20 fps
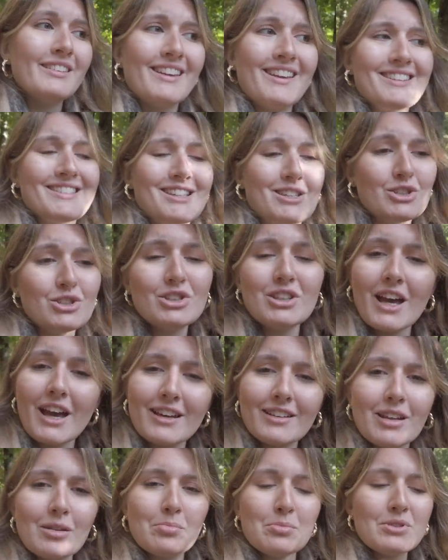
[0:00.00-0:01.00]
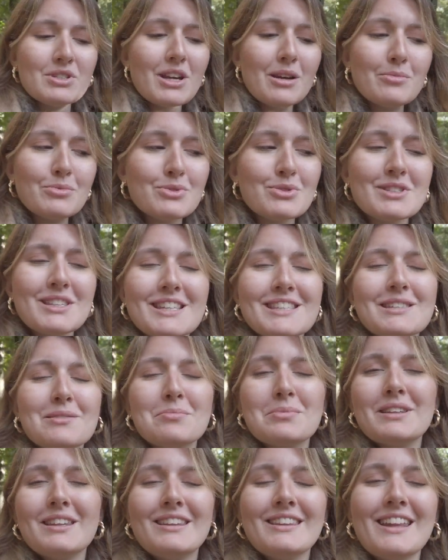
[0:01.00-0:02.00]
Neyse şikayet etmeyeceğim. Şu sesi
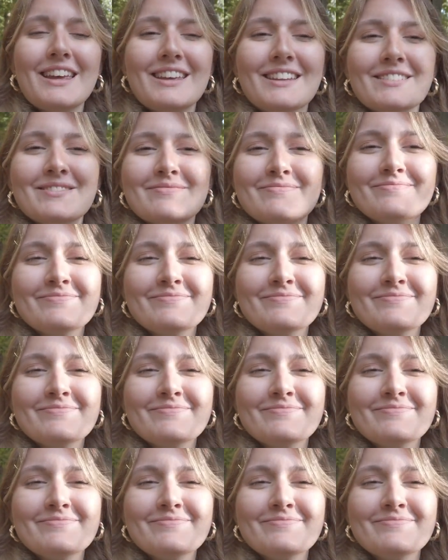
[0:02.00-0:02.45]
bir dinleyin.